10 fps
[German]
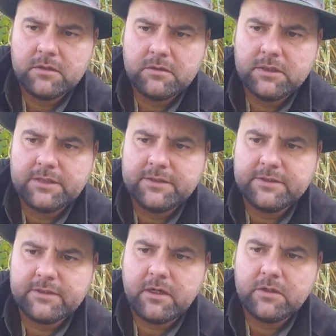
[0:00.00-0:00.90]
und das
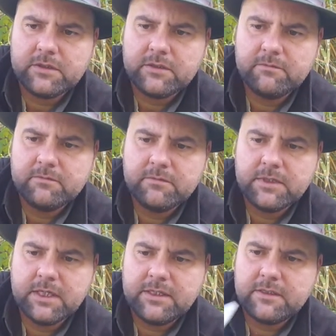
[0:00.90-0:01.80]
ist auch
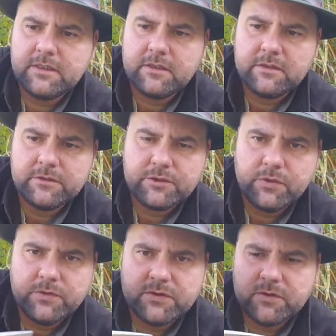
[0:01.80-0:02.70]
richtig
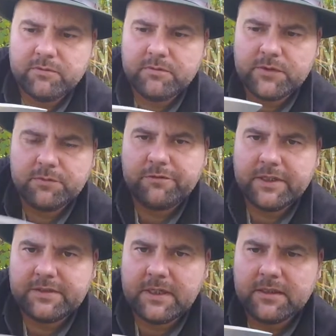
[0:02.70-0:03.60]
schön zum, zum
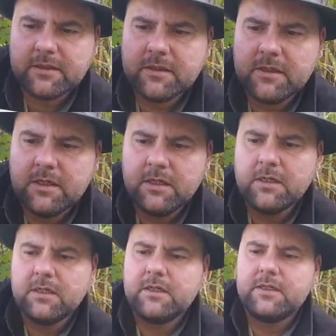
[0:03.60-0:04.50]
Festhalten.
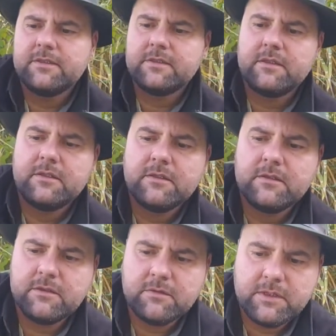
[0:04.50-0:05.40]
Also,
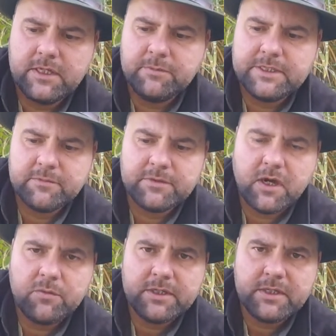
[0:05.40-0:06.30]
und hier mit dem
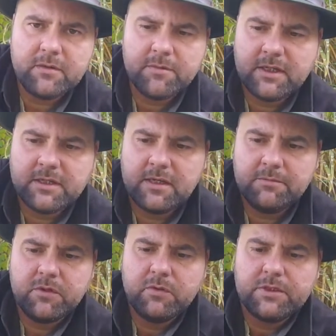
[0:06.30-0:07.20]
Daumen kann man dann
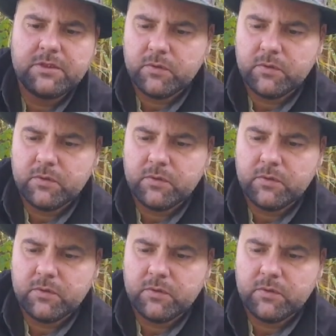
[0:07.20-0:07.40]
eben nochmal